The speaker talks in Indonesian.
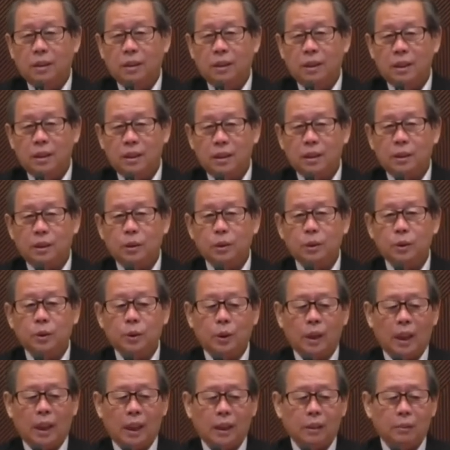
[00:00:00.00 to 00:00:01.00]
Di situ
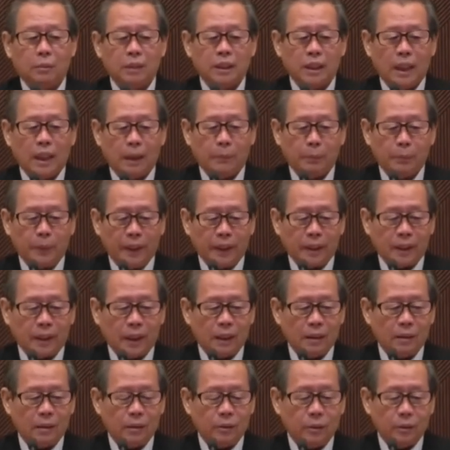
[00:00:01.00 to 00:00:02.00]
Tuhan
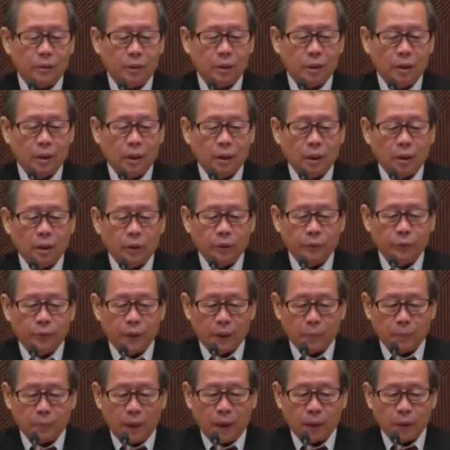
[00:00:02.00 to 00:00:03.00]
menyampaikan
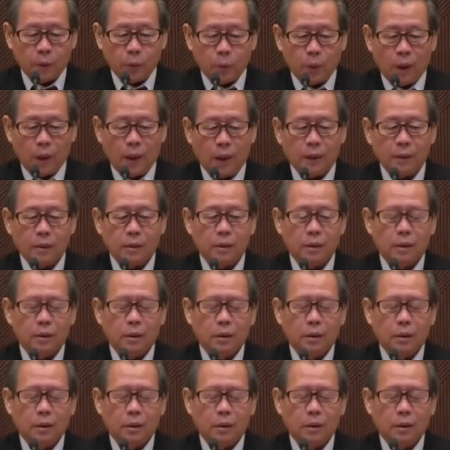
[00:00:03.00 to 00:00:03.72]
firman Tuhan.